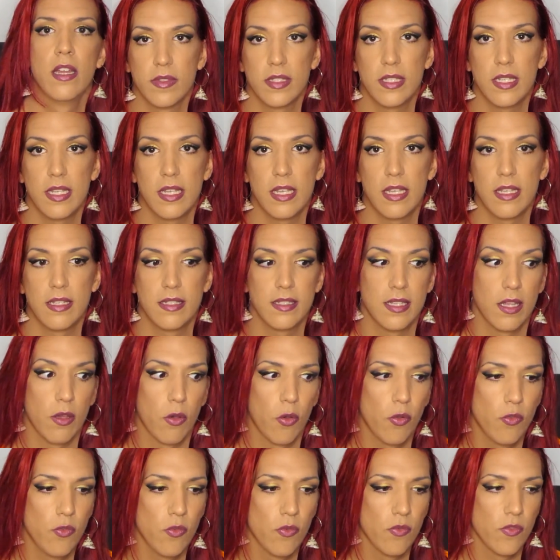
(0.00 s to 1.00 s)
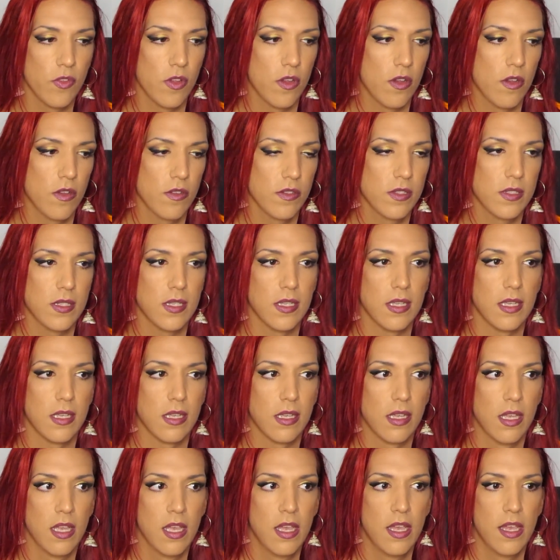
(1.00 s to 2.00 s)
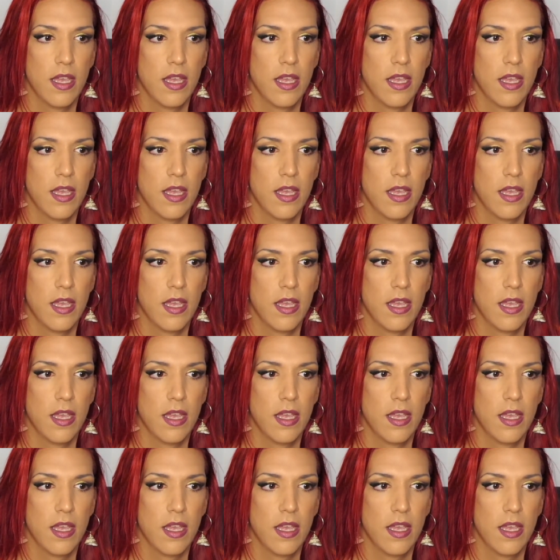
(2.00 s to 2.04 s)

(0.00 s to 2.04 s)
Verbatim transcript: C'est redondant, c'est...